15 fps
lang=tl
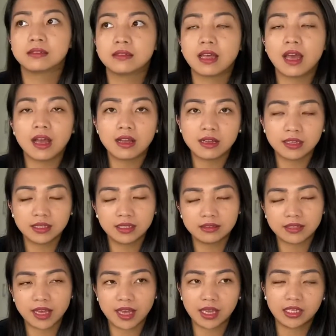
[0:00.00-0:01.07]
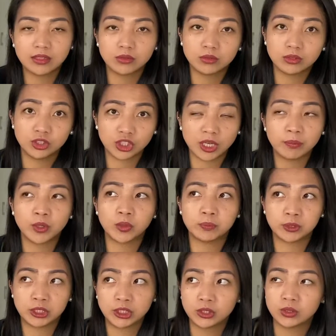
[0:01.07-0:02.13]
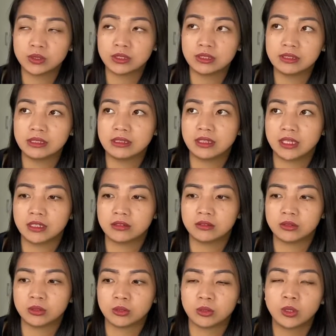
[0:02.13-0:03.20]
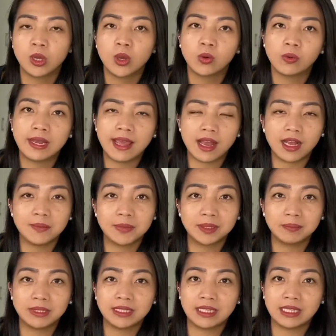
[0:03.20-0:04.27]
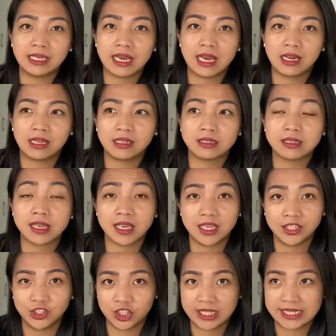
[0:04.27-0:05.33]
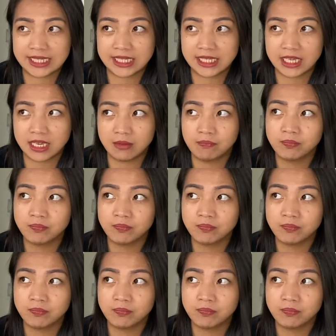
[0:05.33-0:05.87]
Ang kagandahan ng job opportunity na ito, wala kaming binayaran sa agency.